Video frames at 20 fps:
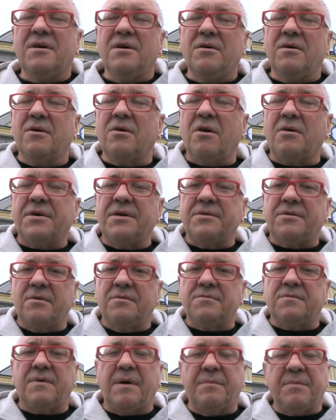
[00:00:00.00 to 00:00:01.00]
rock
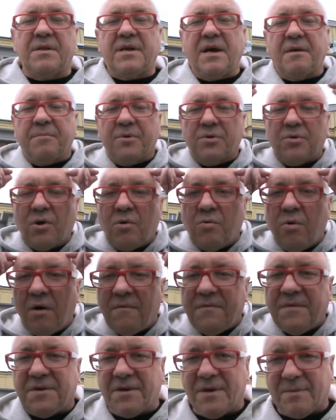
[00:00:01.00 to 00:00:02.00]
a mnie nawet by do
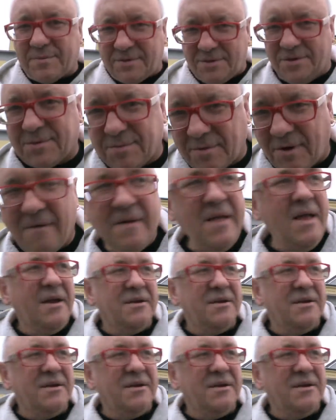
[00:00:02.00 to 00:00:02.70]
głowy nie przyszło,